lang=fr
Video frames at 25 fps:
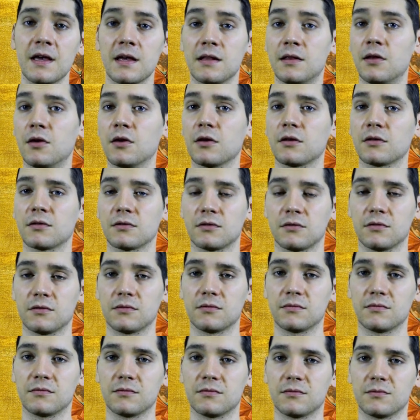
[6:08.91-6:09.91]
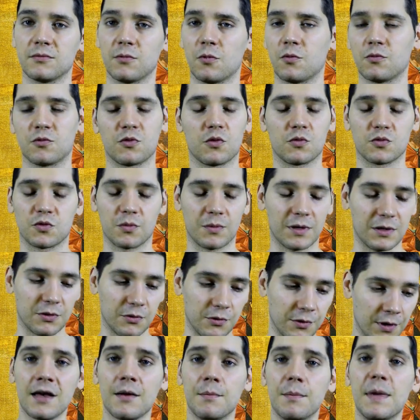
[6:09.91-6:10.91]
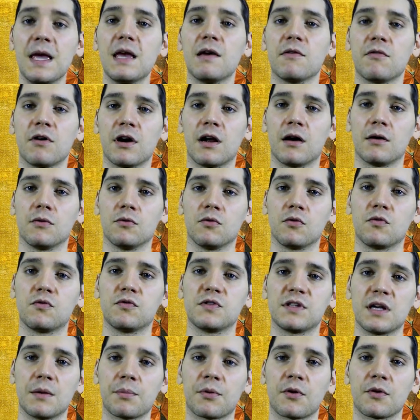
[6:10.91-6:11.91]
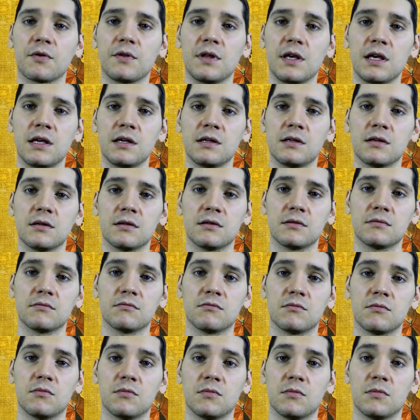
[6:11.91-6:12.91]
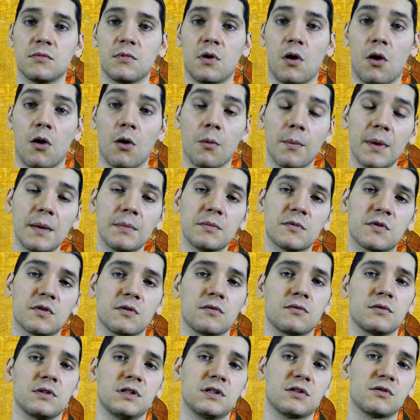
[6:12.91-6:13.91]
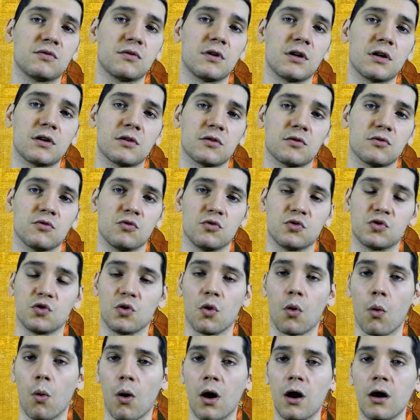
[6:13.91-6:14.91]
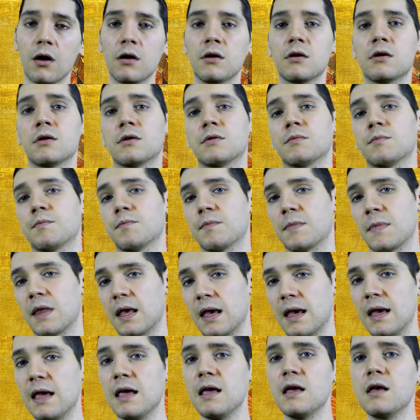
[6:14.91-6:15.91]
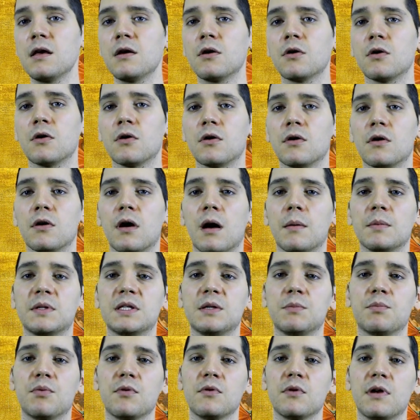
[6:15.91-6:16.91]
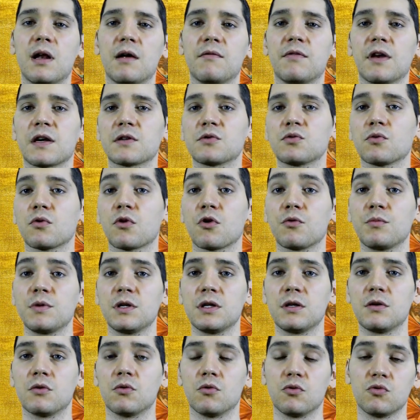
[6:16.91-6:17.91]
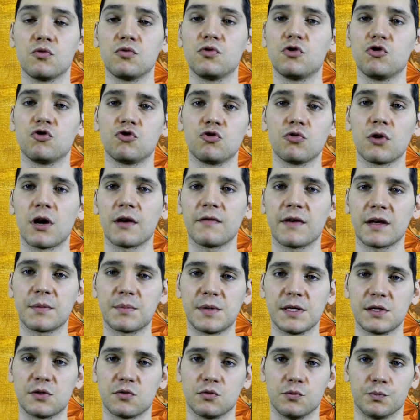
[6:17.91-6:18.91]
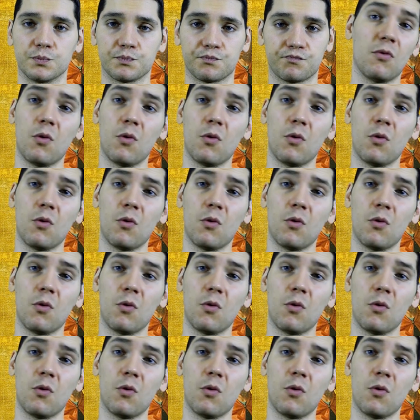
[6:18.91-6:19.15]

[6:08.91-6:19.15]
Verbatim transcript: D'ailleurs, euh, on s'en bat les couilles. Mais voilà, donc vous apprenez en même temps l'histoire de ce roi et euh, un petit peu la version remise au goût du jour avec Pixou.